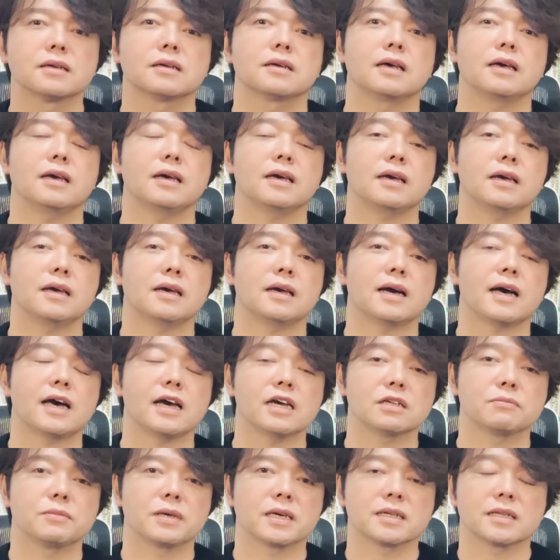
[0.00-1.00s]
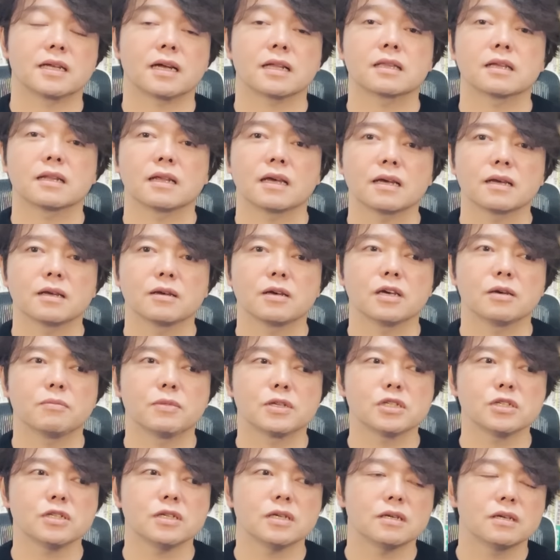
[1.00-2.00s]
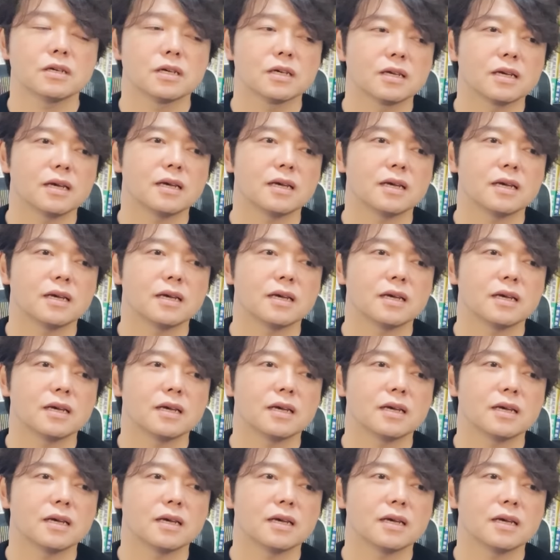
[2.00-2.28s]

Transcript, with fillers: えー、入るべきであってね、えー、別に、